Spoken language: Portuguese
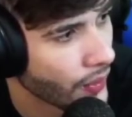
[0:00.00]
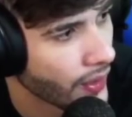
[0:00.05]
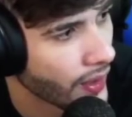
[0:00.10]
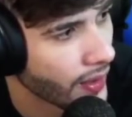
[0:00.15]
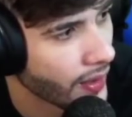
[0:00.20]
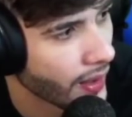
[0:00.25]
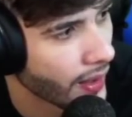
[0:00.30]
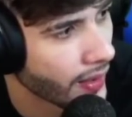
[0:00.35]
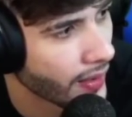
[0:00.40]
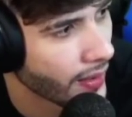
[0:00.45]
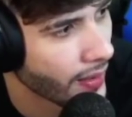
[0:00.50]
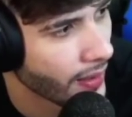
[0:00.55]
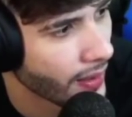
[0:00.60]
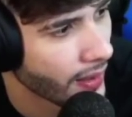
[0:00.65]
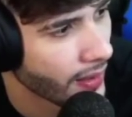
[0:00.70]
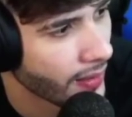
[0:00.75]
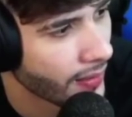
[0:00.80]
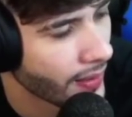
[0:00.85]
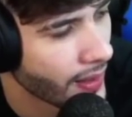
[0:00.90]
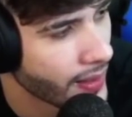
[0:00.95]
certeza,
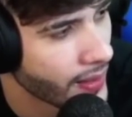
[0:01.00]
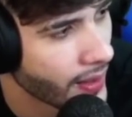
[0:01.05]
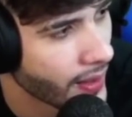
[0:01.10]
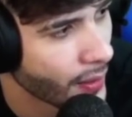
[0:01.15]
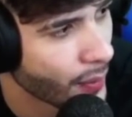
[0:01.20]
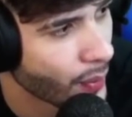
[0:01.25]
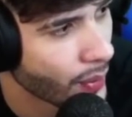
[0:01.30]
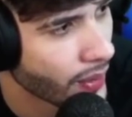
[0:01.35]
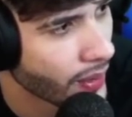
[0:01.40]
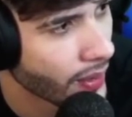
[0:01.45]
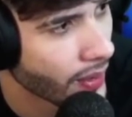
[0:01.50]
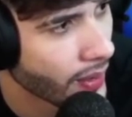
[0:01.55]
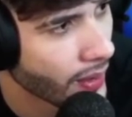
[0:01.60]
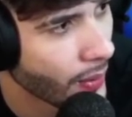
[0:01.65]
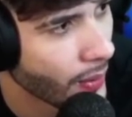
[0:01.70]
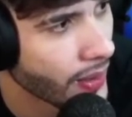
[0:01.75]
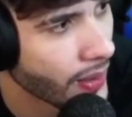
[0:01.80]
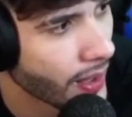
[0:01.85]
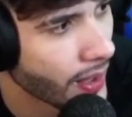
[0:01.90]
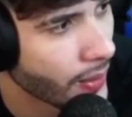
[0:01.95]
ele vai te responder.
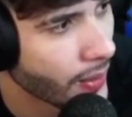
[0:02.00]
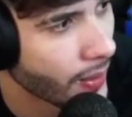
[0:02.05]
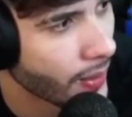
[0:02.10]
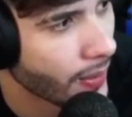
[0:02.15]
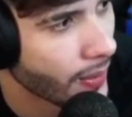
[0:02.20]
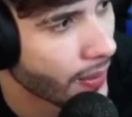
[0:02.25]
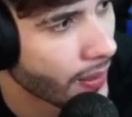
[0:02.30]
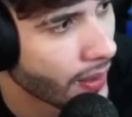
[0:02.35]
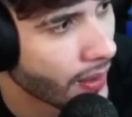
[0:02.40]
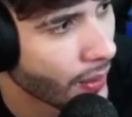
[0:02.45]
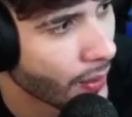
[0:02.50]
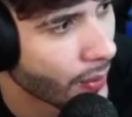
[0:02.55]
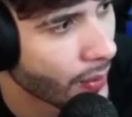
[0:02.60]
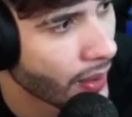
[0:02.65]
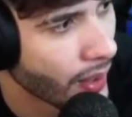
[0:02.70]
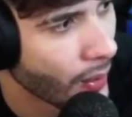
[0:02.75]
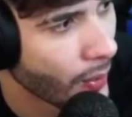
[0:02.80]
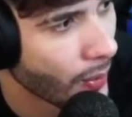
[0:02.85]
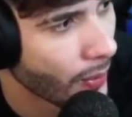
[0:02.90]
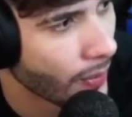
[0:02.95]
Eu entendo. Eu
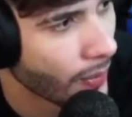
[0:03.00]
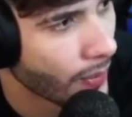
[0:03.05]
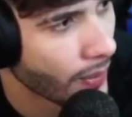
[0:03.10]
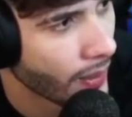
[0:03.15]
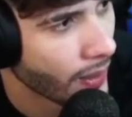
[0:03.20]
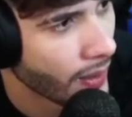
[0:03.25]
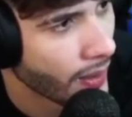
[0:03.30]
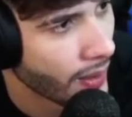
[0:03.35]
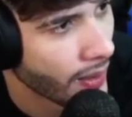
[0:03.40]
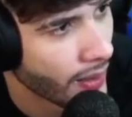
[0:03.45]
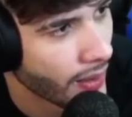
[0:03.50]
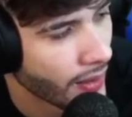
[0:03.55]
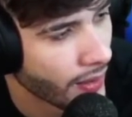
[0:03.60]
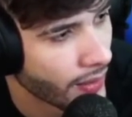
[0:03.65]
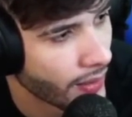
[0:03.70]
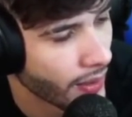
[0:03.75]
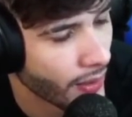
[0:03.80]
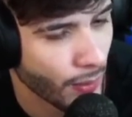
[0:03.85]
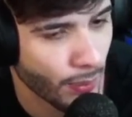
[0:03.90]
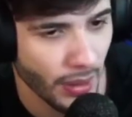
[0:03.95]
tenho eu
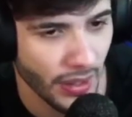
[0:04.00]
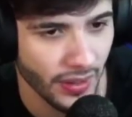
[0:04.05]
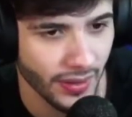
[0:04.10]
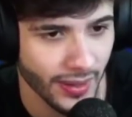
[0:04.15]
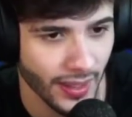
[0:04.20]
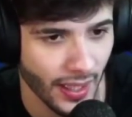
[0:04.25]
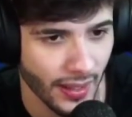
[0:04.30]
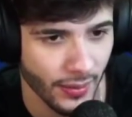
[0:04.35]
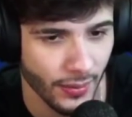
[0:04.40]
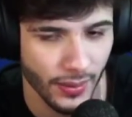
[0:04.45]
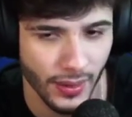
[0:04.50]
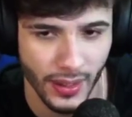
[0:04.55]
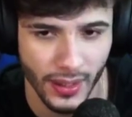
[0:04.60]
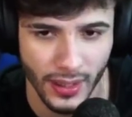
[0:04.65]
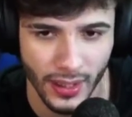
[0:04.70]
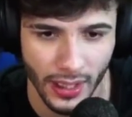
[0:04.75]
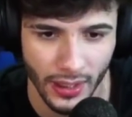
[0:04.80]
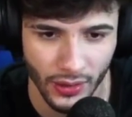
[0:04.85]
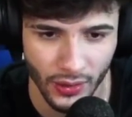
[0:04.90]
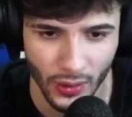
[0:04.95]
tenho mestrado em
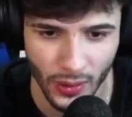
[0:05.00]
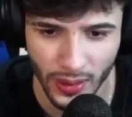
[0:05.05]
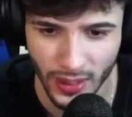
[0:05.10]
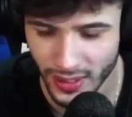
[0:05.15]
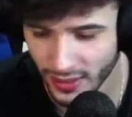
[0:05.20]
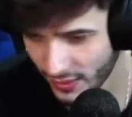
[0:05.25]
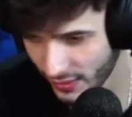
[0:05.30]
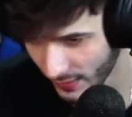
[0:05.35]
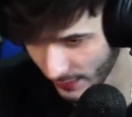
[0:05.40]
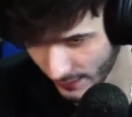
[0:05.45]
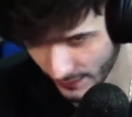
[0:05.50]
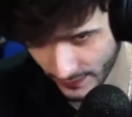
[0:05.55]
né? gansolês.